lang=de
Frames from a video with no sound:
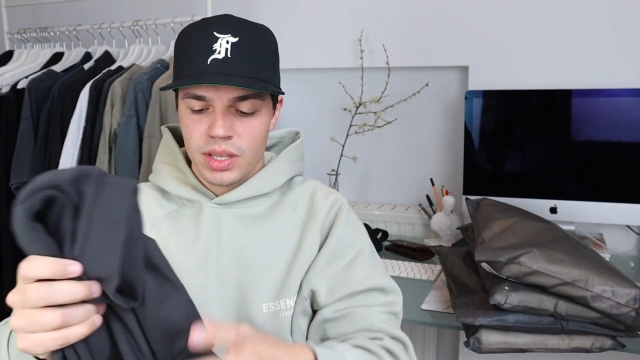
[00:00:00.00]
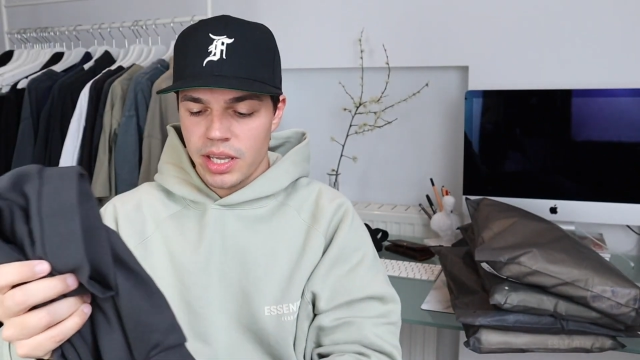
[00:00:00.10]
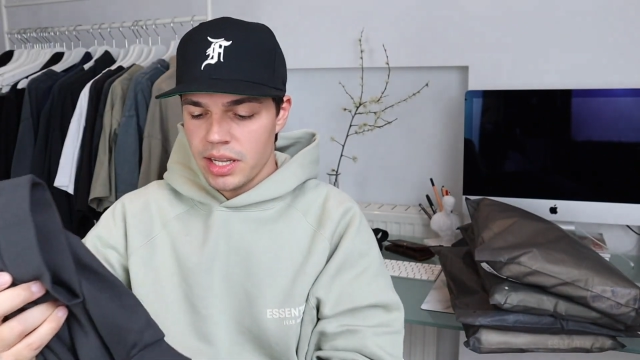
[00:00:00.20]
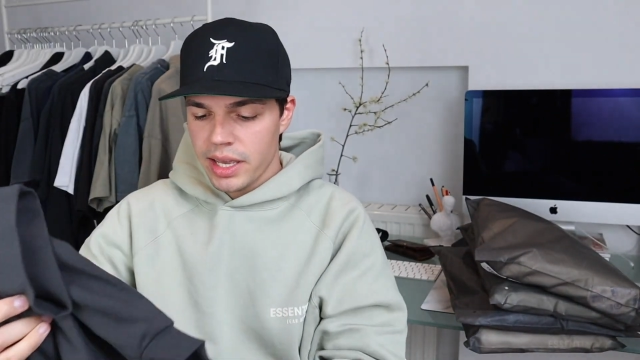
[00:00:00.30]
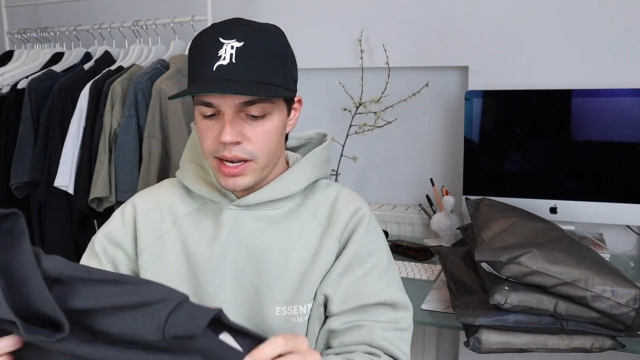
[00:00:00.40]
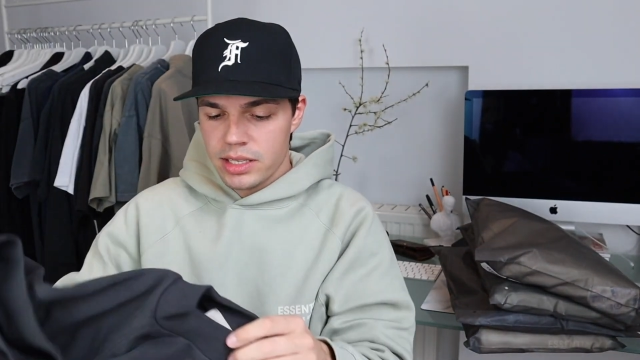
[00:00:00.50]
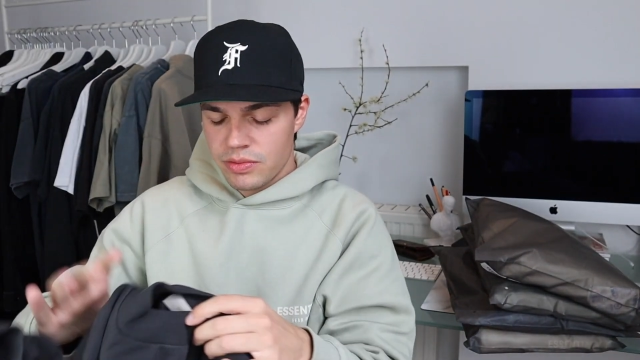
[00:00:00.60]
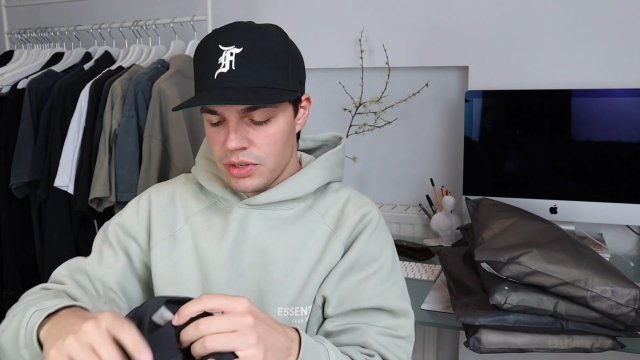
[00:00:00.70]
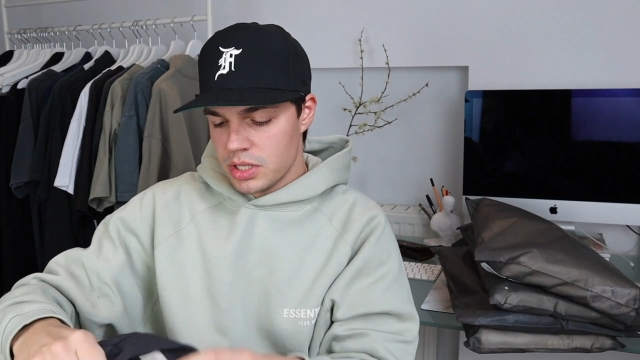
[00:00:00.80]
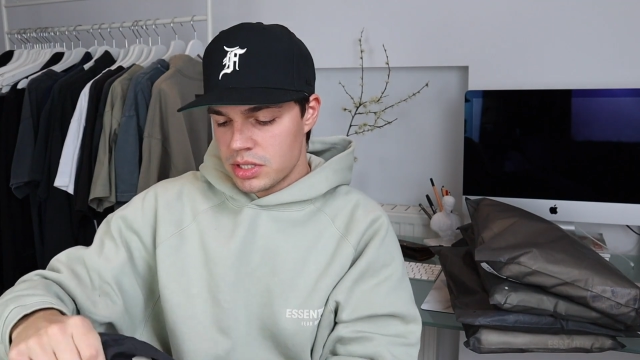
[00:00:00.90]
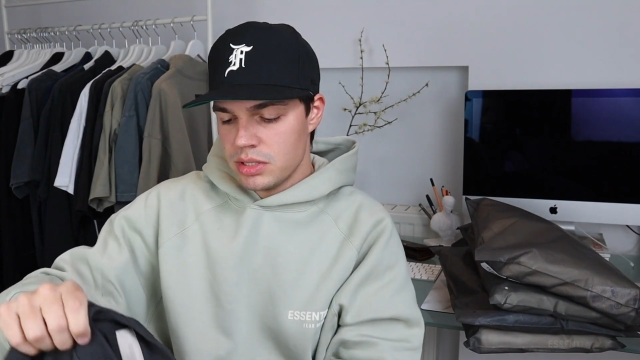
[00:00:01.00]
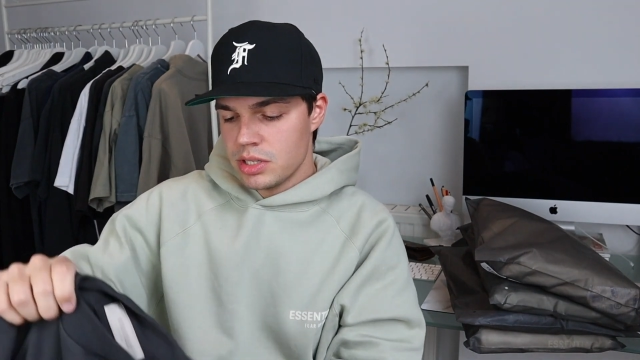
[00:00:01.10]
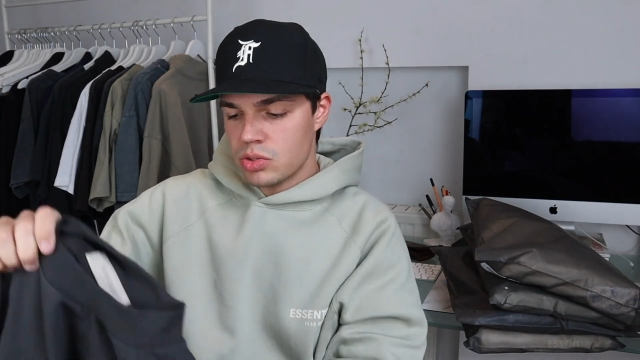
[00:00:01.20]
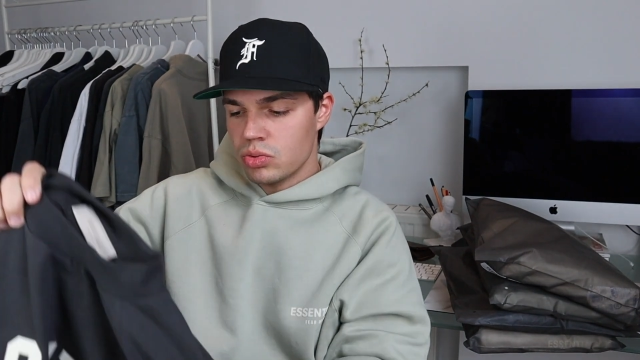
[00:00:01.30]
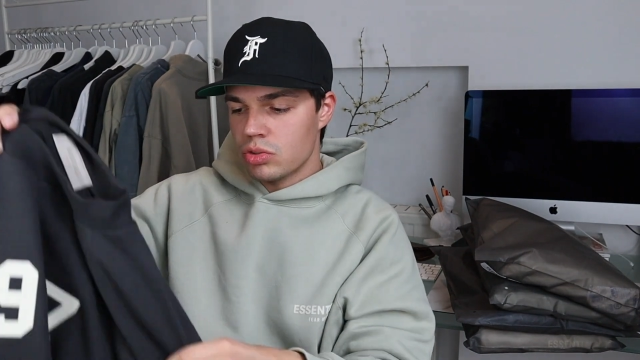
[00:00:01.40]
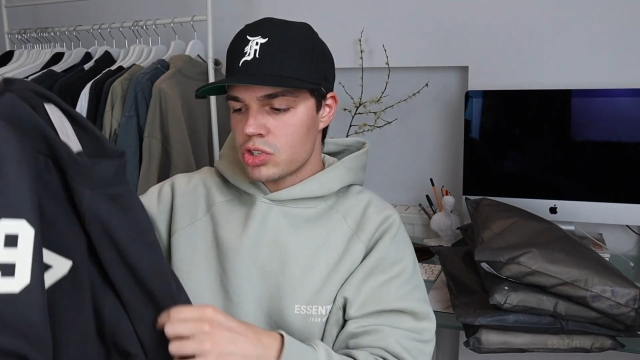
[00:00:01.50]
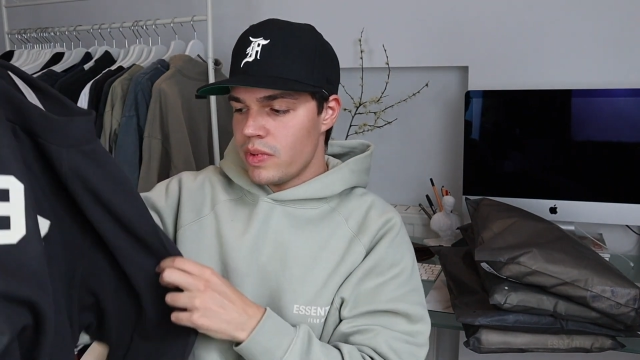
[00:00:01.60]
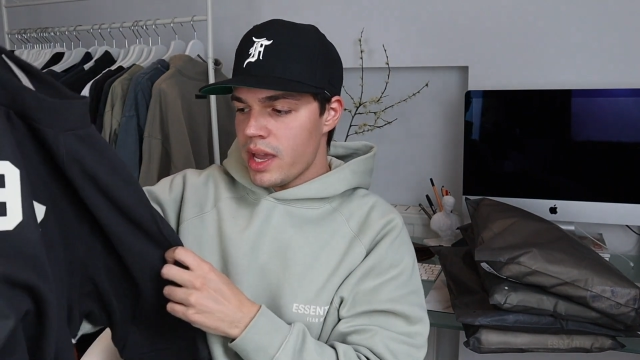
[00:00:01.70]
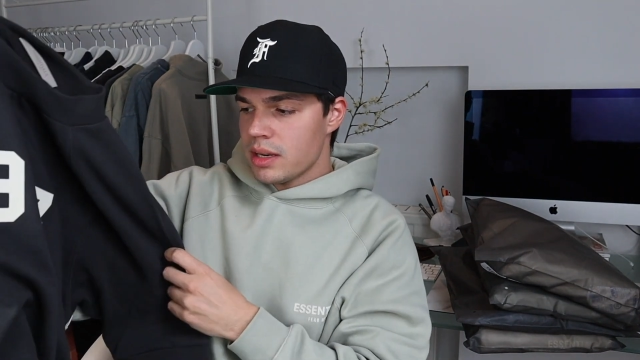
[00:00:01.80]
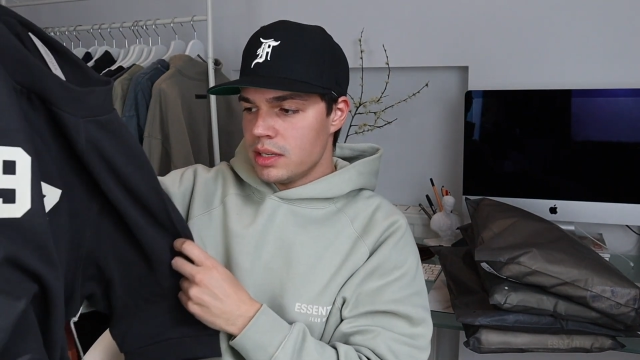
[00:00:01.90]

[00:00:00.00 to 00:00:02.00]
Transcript: Generell finde ich es nicht zu schwer,